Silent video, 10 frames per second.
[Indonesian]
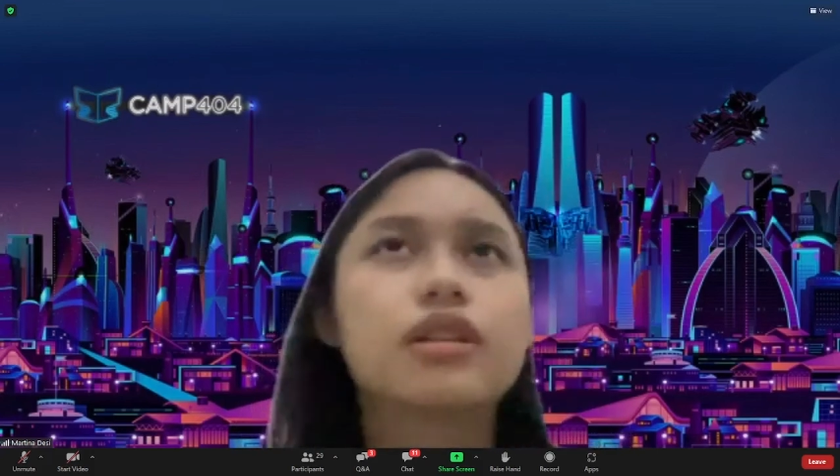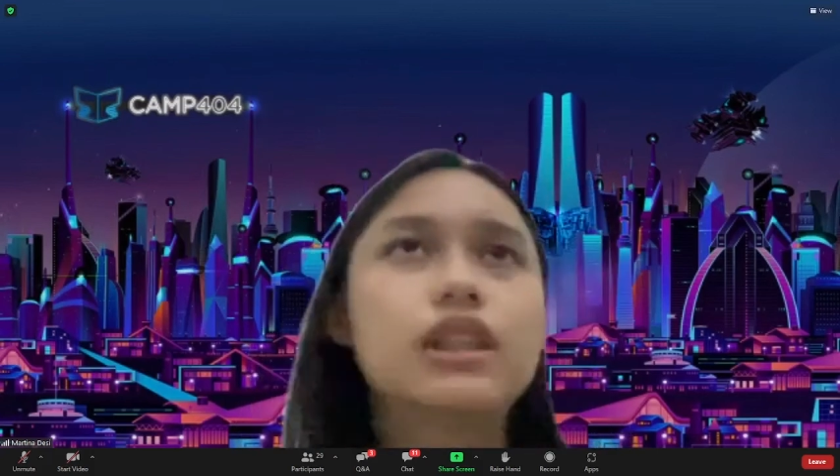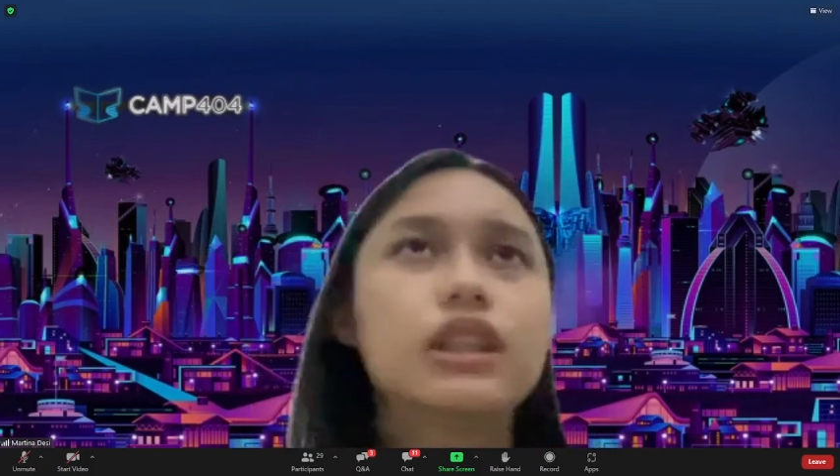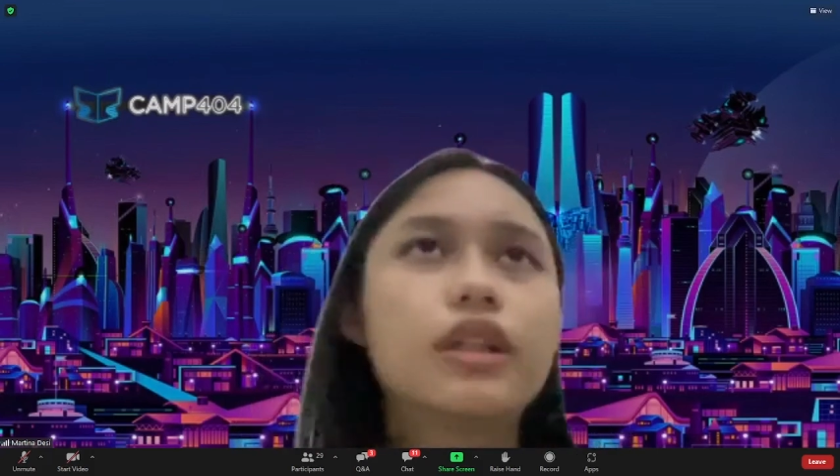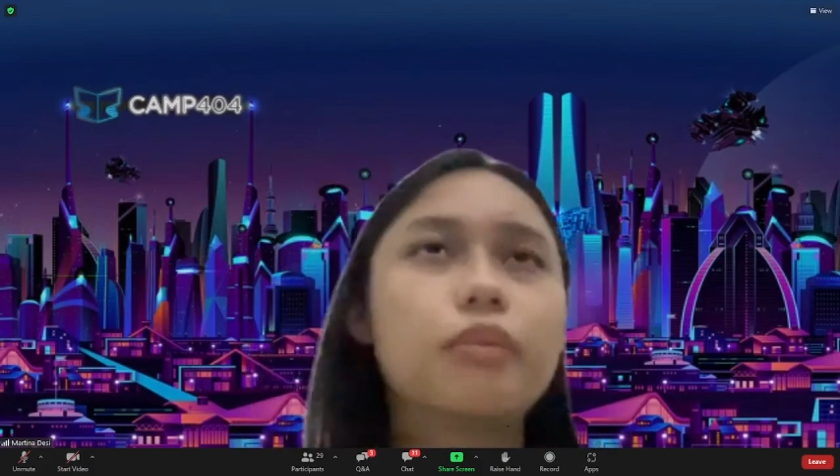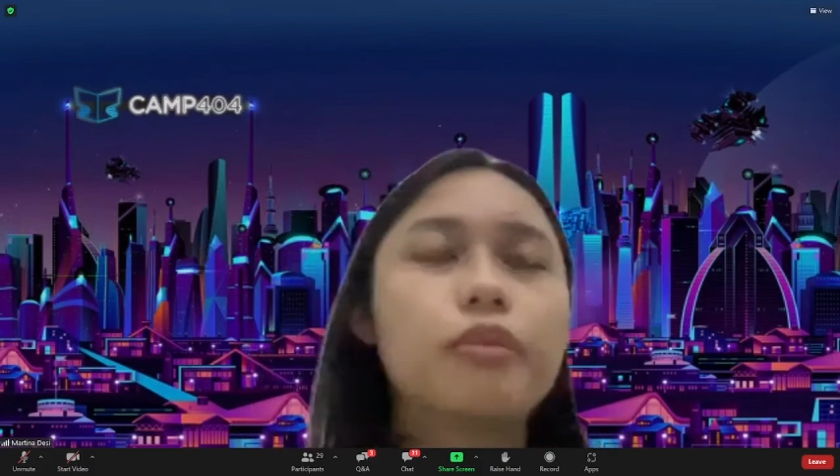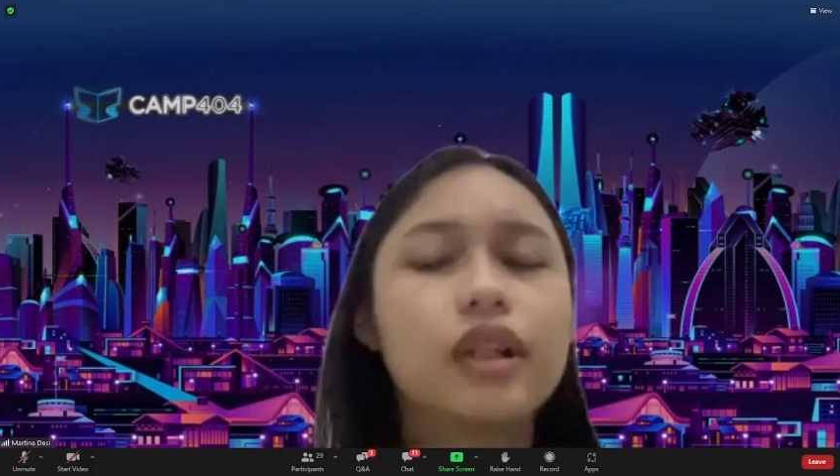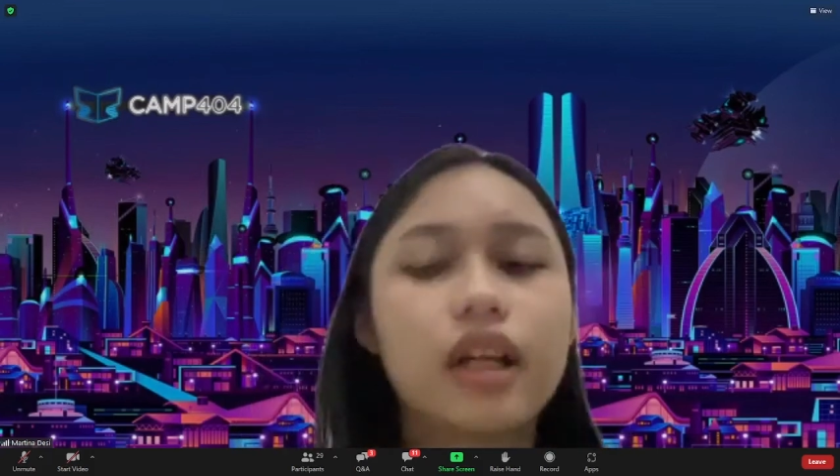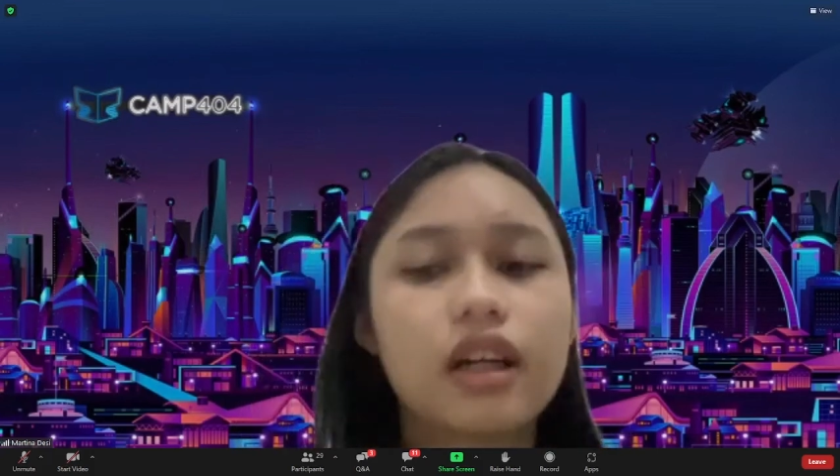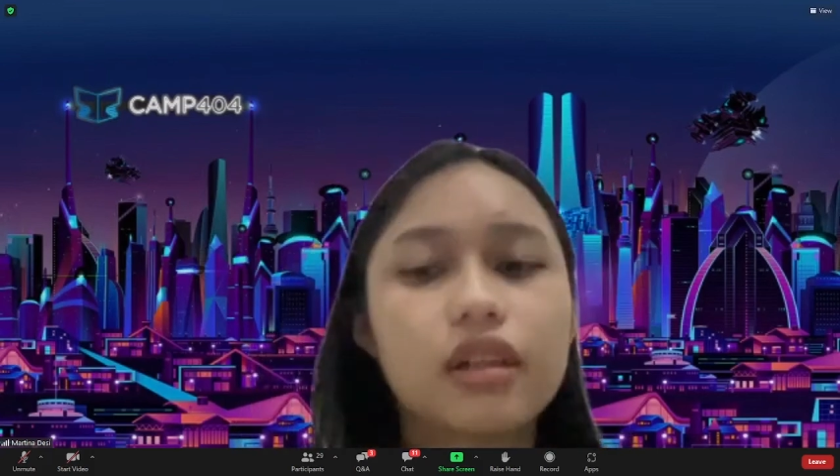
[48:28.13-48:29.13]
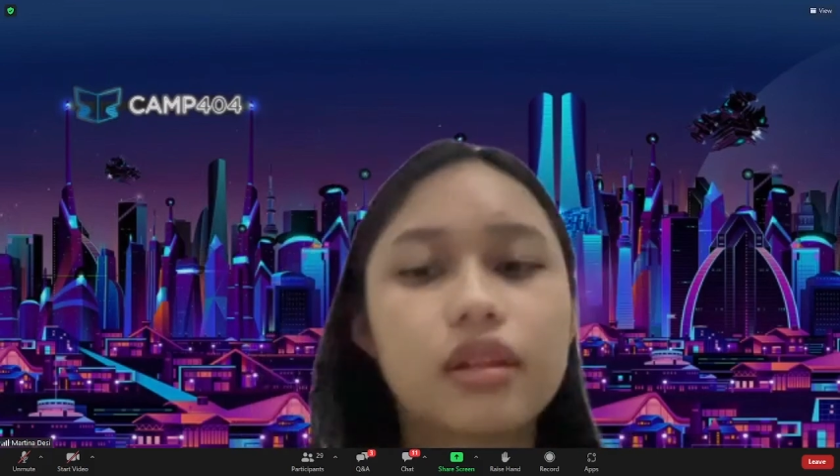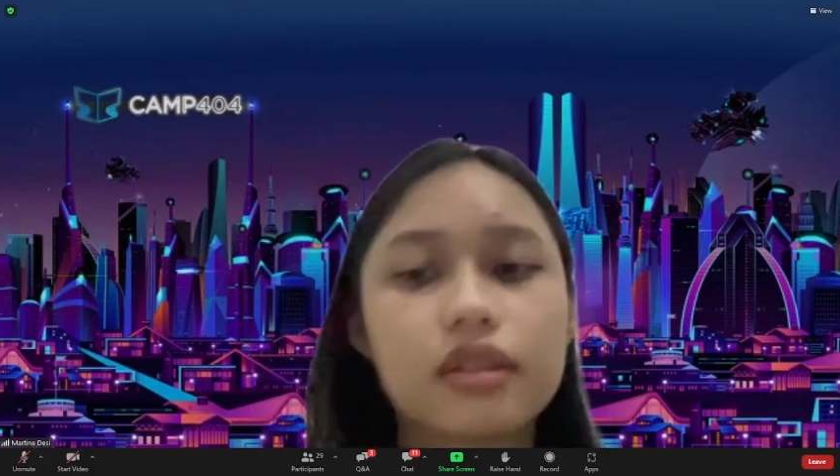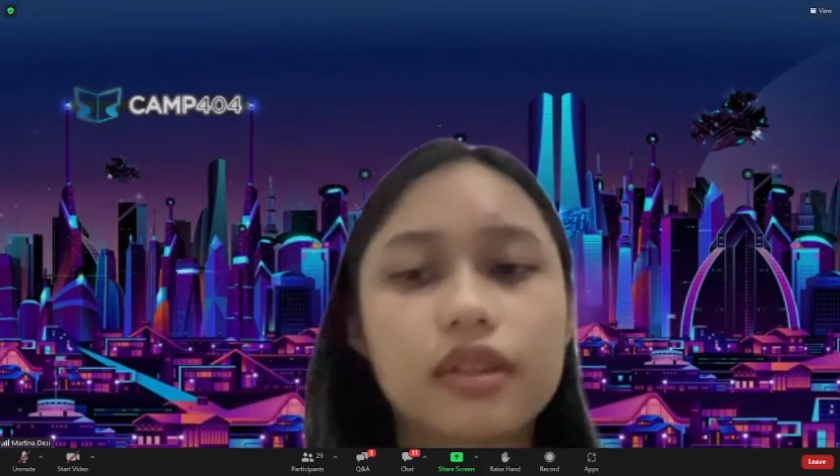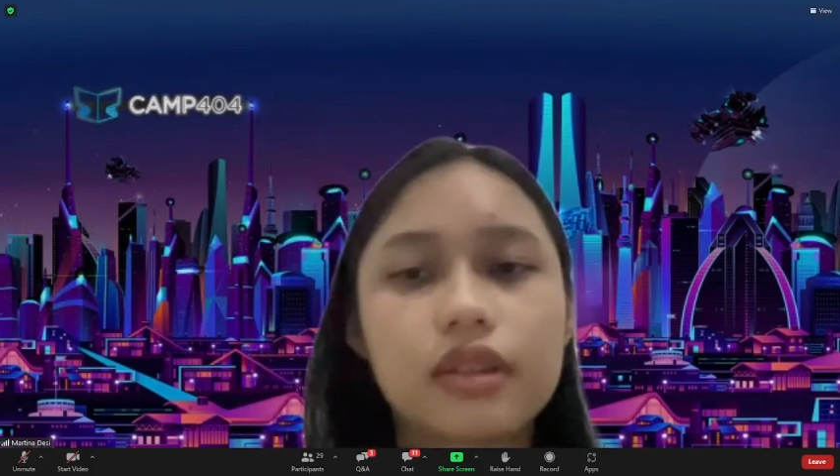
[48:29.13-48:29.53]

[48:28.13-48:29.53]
di dribble ya kalau